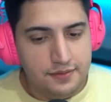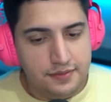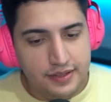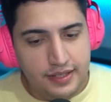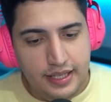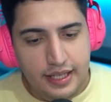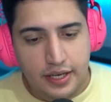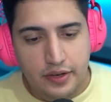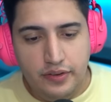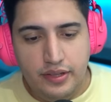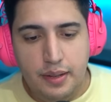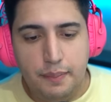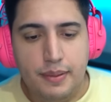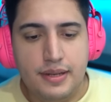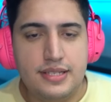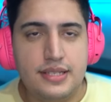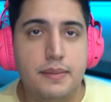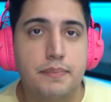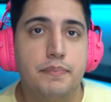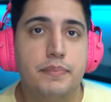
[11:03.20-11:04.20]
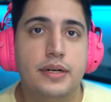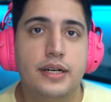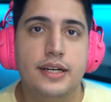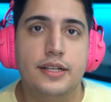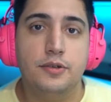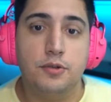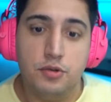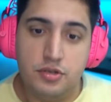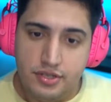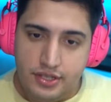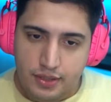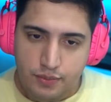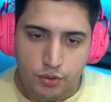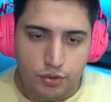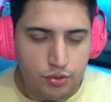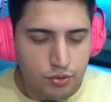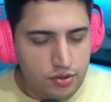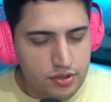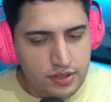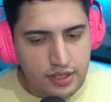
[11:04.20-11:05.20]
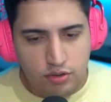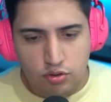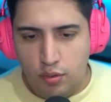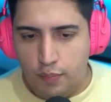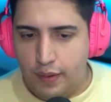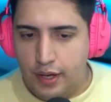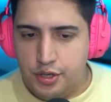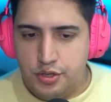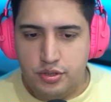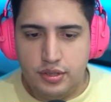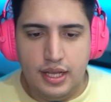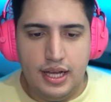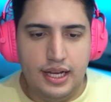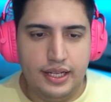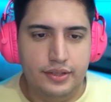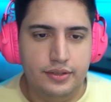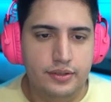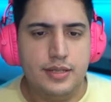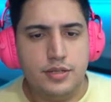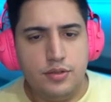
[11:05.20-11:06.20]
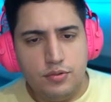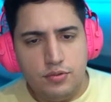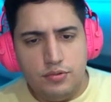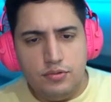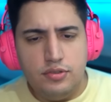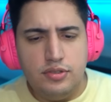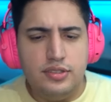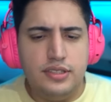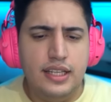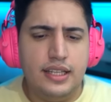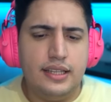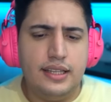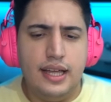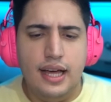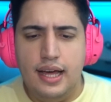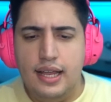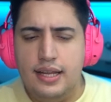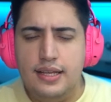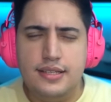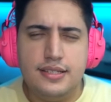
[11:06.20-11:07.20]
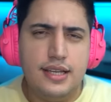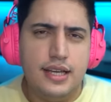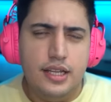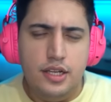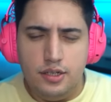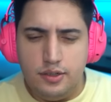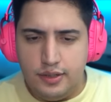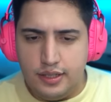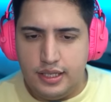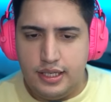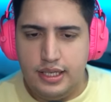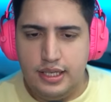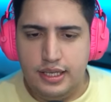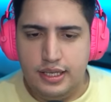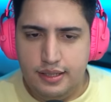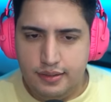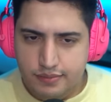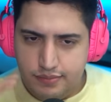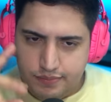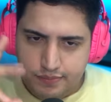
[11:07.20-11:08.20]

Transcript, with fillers: Eu falei que eu não ia passar pano. Gostei muito, gostei, tô apaixonado. Mas alguns detalhes ali ou aqui